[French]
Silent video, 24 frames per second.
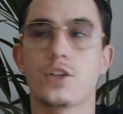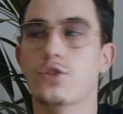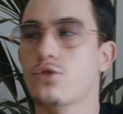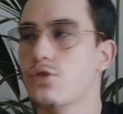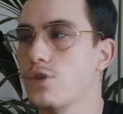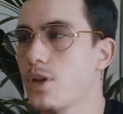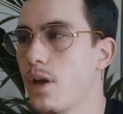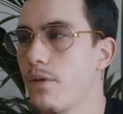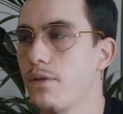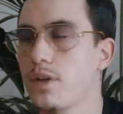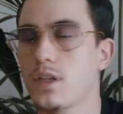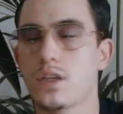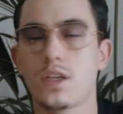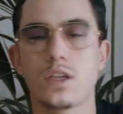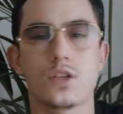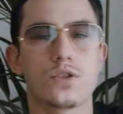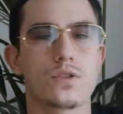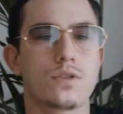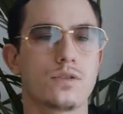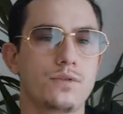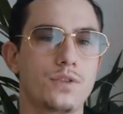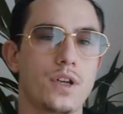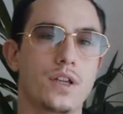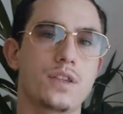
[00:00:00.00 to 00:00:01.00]
échanger avec des
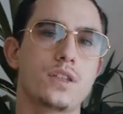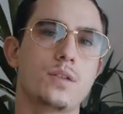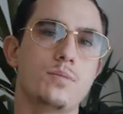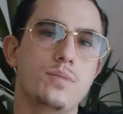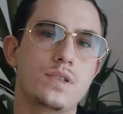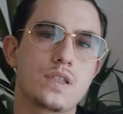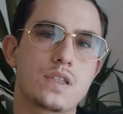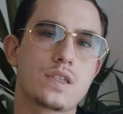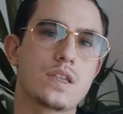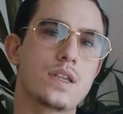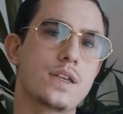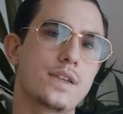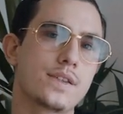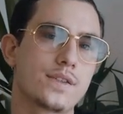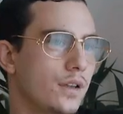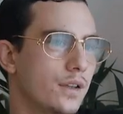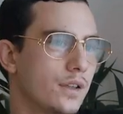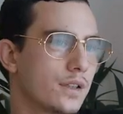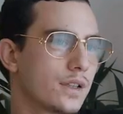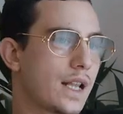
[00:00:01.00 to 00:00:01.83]
gens, faire des business,